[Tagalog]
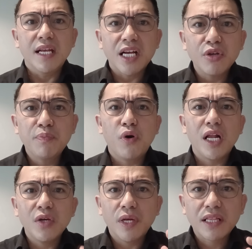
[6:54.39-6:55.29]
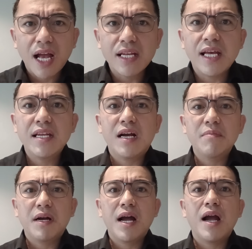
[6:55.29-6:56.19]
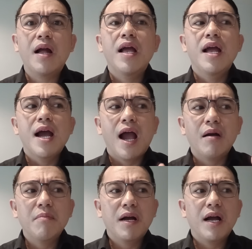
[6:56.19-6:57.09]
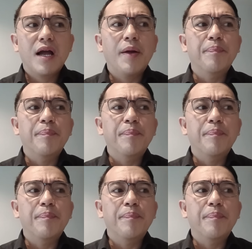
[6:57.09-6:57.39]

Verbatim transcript: Ngayon po kaliwat kanan ang mga ang mga